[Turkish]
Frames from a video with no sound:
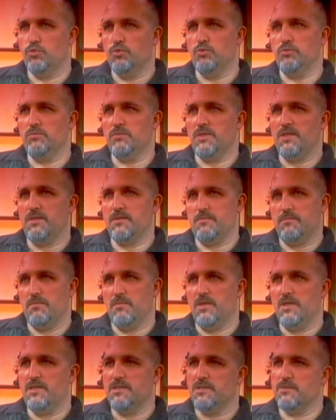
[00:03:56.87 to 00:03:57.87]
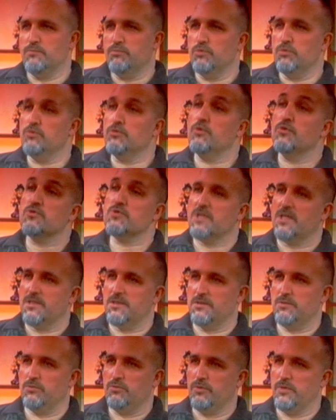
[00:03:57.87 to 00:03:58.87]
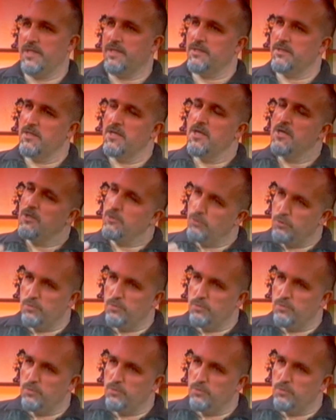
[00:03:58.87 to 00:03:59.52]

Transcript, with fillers: Kurumlar maalesef bunu göz ardı ediyor. Yani